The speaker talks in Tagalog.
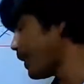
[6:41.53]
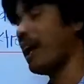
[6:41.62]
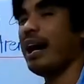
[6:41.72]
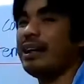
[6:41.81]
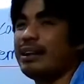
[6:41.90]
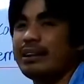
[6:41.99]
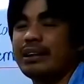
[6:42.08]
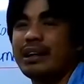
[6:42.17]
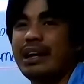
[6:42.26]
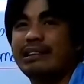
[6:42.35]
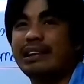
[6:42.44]
sa lahat
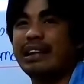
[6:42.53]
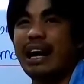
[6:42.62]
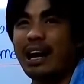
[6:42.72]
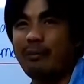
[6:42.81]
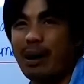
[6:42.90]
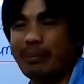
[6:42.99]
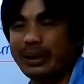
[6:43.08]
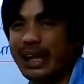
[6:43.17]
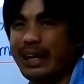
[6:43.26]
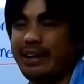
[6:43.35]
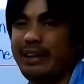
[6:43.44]
kasi
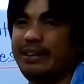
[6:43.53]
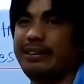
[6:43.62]
nakamamatay.